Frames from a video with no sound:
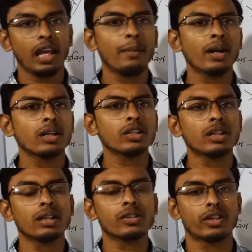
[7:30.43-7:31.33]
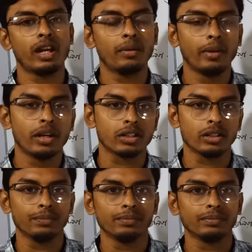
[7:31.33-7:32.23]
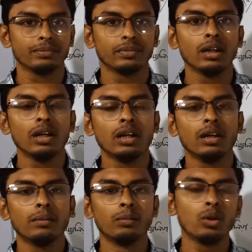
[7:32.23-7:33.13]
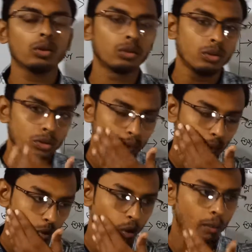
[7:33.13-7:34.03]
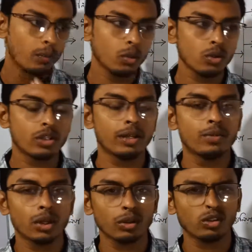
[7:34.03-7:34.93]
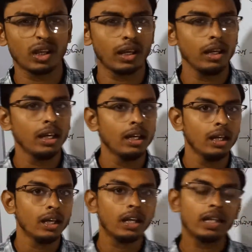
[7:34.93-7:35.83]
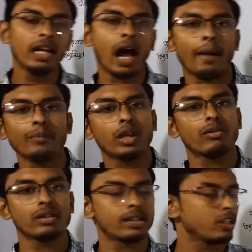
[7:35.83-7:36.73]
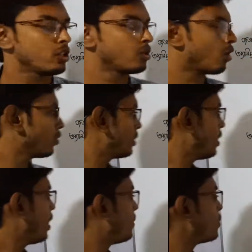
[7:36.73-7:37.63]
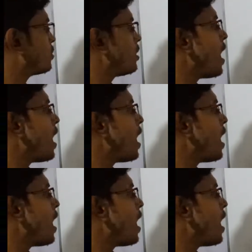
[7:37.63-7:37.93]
এবার আসা যাক শ্রেণীবিন্যাসে মূলত সম্পূর্ণ জীবজগৎকে একটি নাম দেওয়া হয়েছে জগৎটির নাম হচ্ছে